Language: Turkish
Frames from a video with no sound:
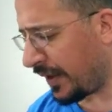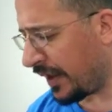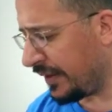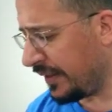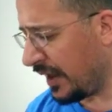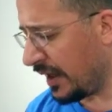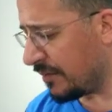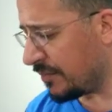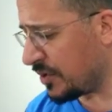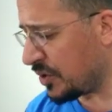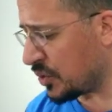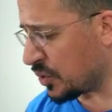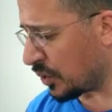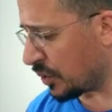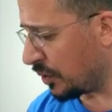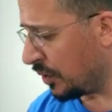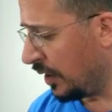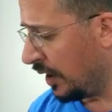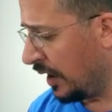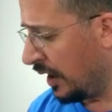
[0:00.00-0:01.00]
neymiş?
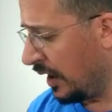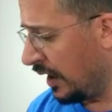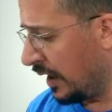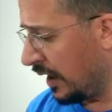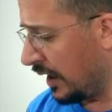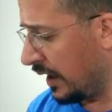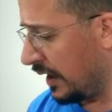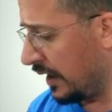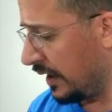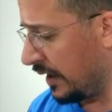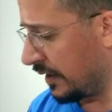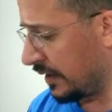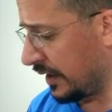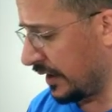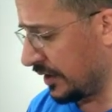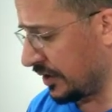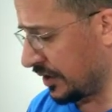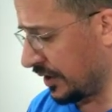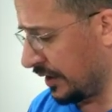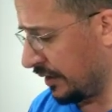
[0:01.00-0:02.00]
Çok e,
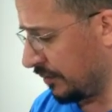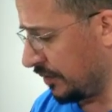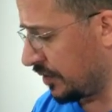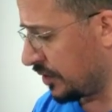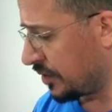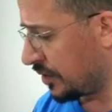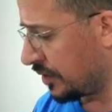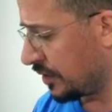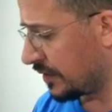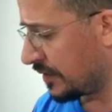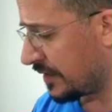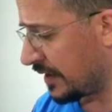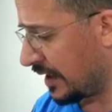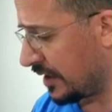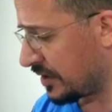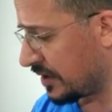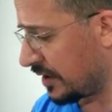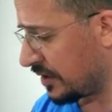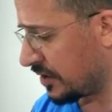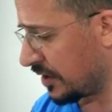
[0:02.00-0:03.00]
RC'ymiş.
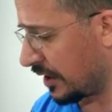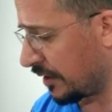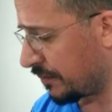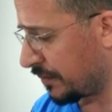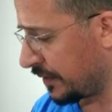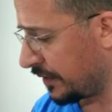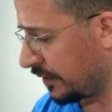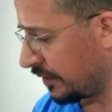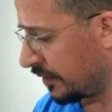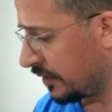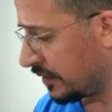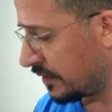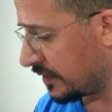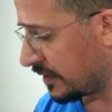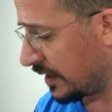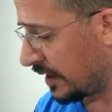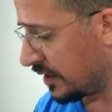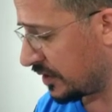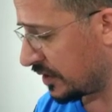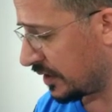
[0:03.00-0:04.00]
SC çarpı
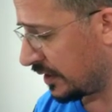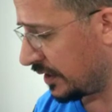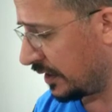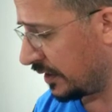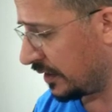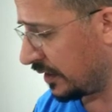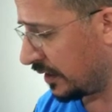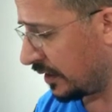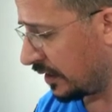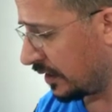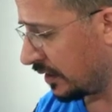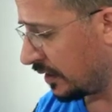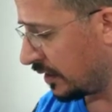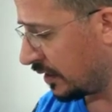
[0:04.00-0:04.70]
SC neydi?